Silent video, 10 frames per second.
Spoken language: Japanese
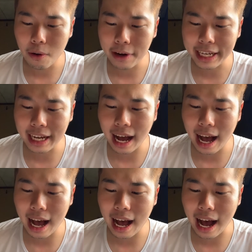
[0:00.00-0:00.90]
もういい
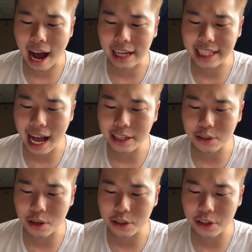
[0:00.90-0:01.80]
か、
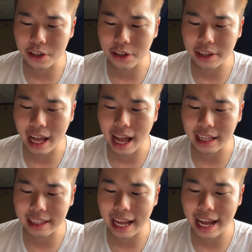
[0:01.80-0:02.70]
アジャストする
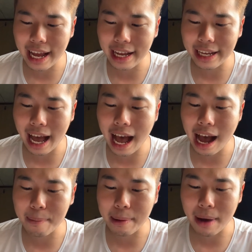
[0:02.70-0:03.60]
なんて
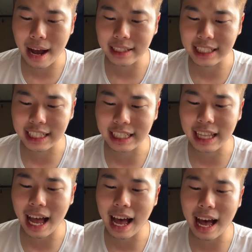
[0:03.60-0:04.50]
やめまし
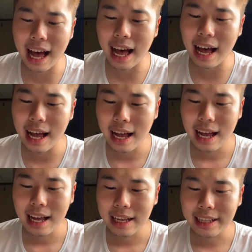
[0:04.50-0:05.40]
た。
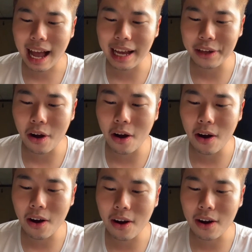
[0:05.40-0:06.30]
太
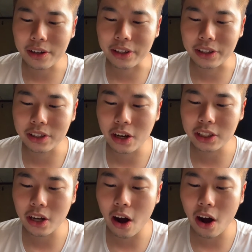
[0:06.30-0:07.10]
陽急上昇、